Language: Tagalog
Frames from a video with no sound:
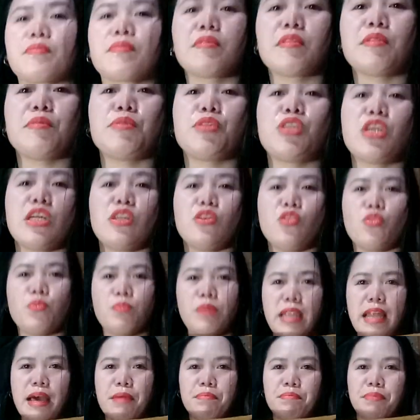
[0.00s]
Masyado akong
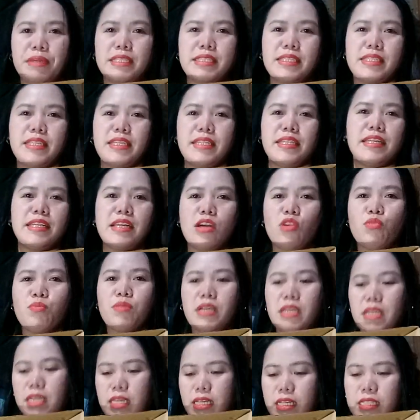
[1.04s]
malapit. Hindi na ako
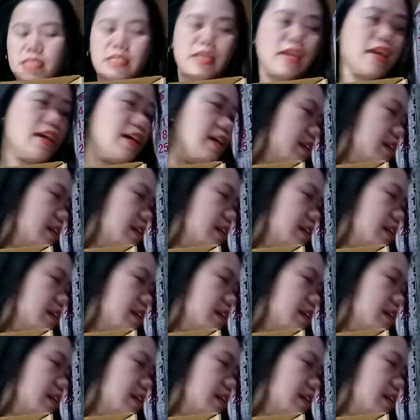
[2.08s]
makikita.